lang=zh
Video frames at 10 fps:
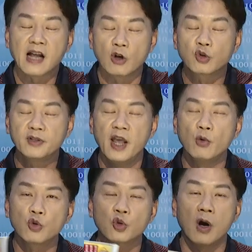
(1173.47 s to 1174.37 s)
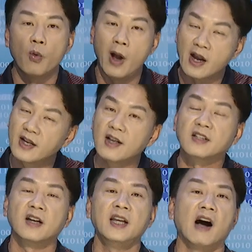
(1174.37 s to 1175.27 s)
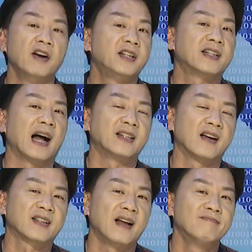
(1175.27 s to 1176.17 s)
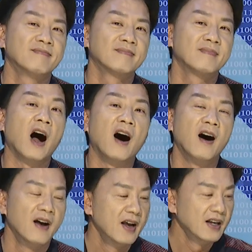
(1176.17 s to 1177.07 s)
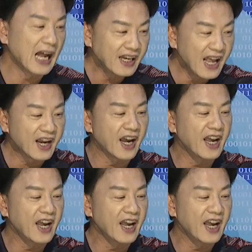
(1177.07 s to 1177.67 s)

告诉业务说我要跟着陈立豪一起打江山好，那你也